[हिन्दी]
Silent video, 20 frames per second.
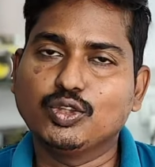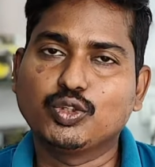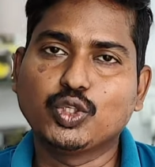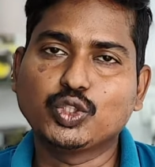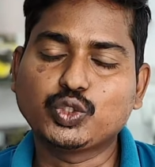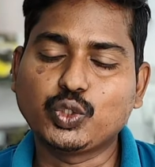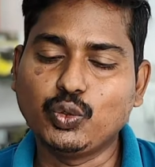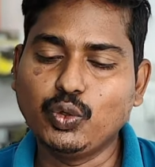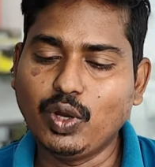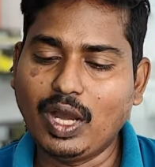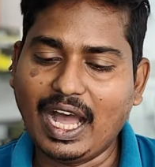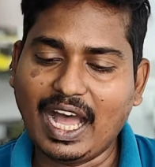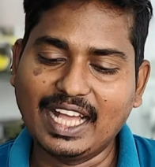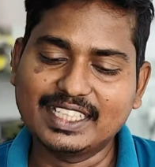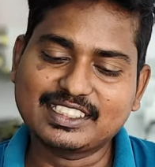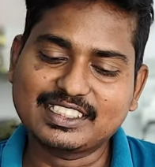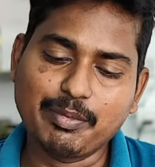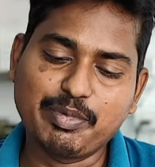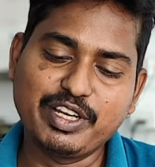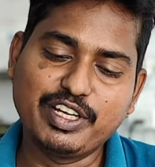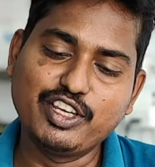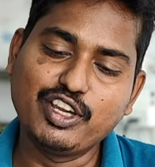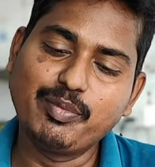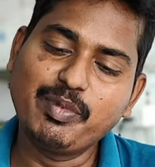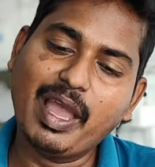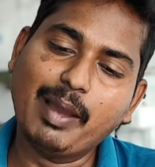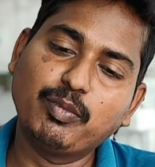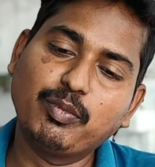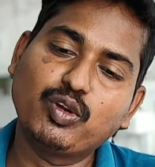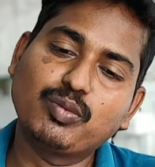दोस्तों आज का वीडियो
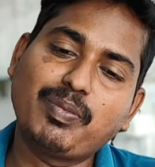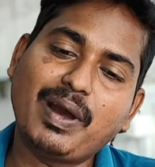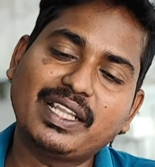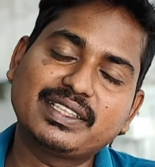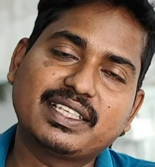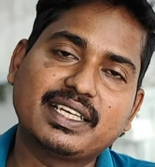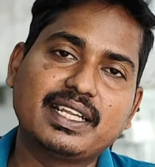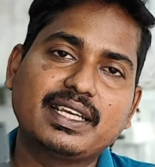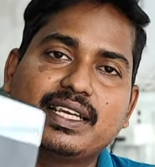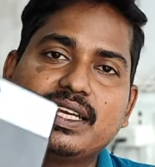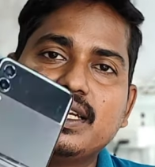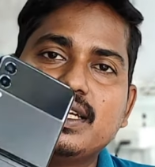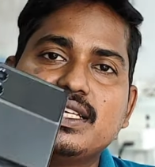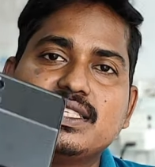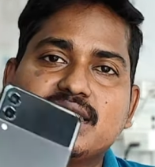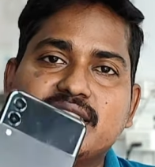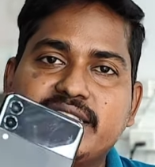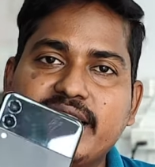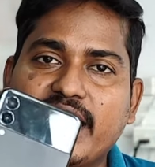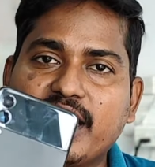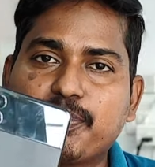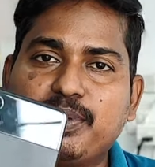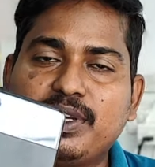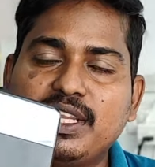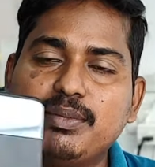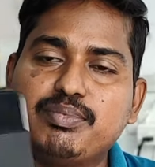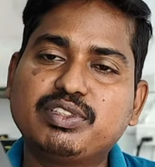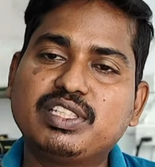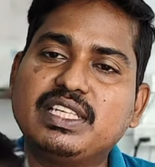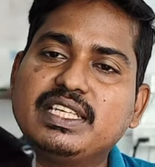में हम लोग बात करेंगे जेड
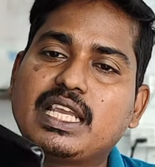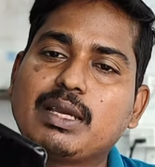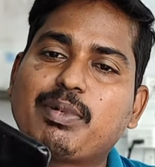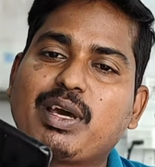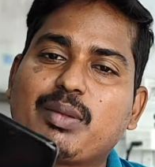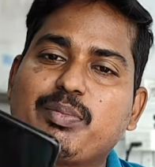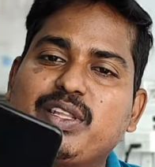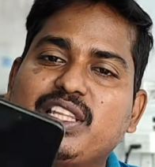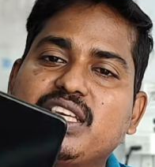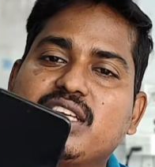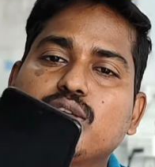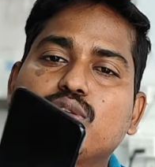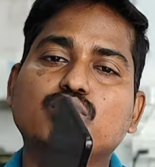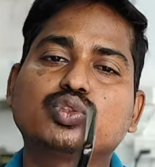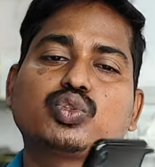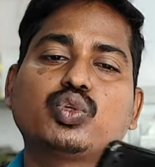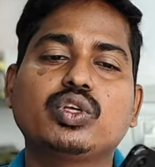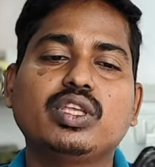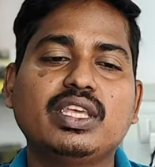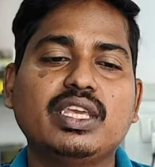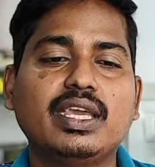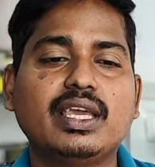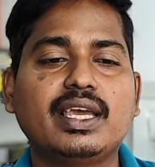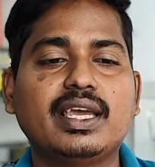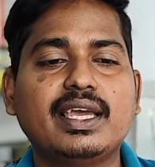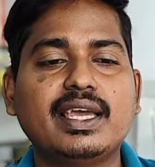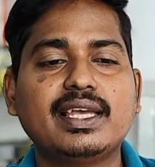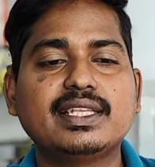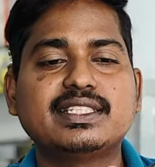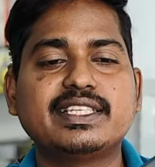फ्लिप थ्री के बारे में देखिए दोस्तों ये
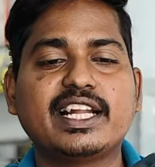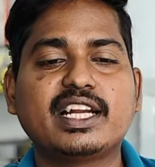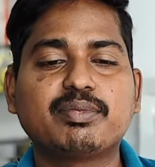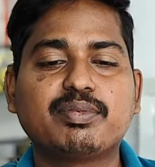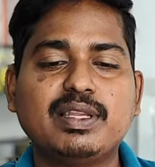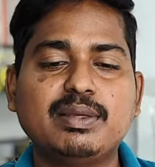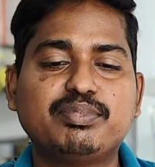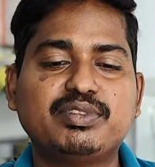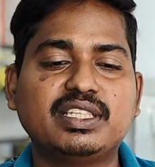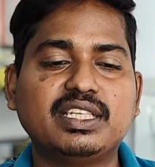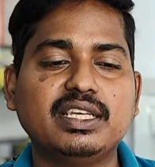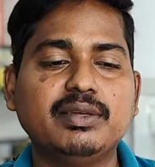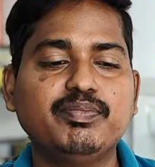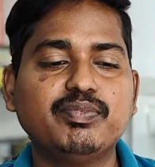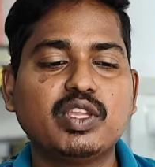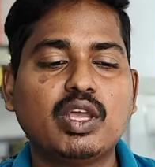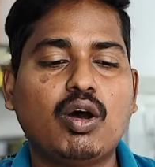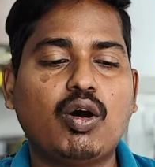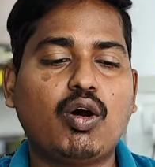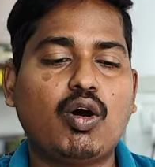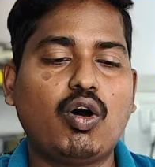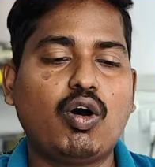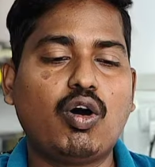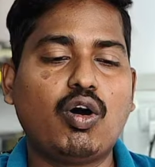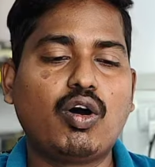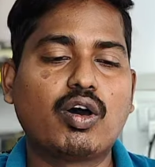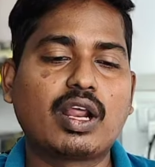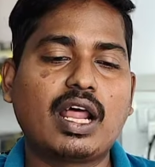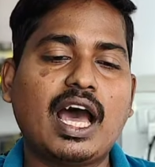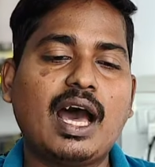है जेड फ्लिप थ्री
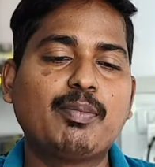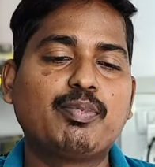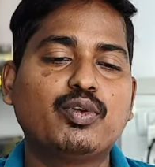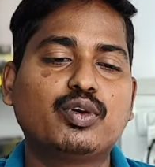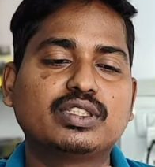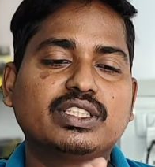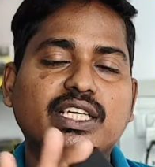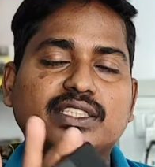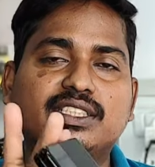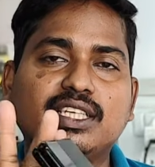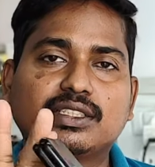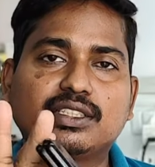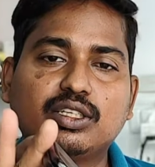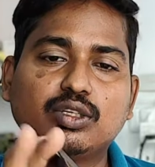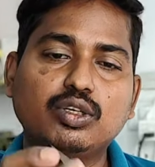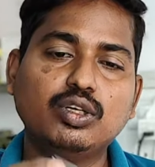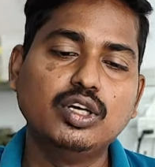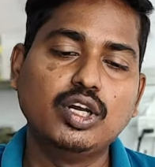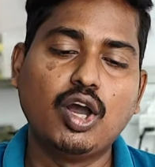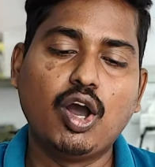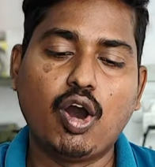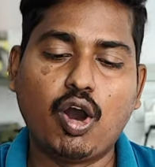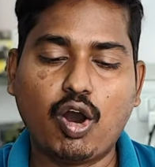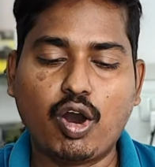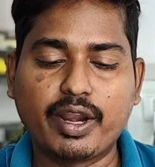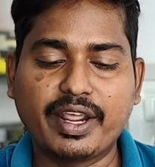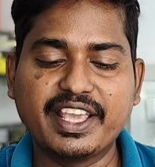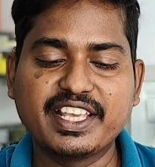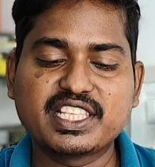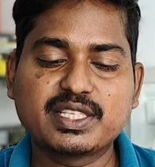और आप लोग देख सकते हो
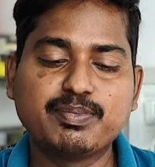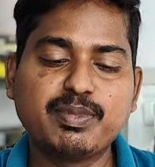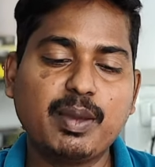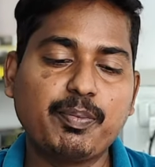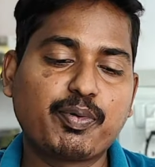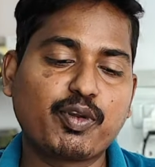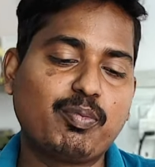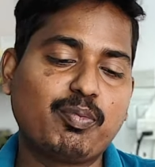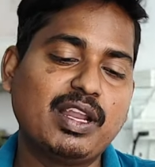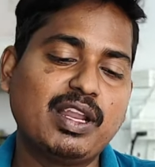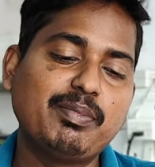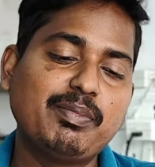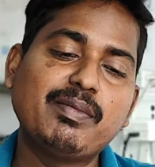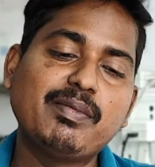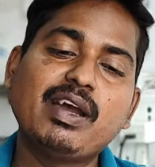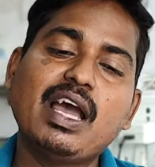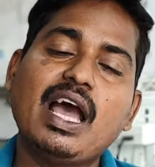और इसमें प्रॉब्लम है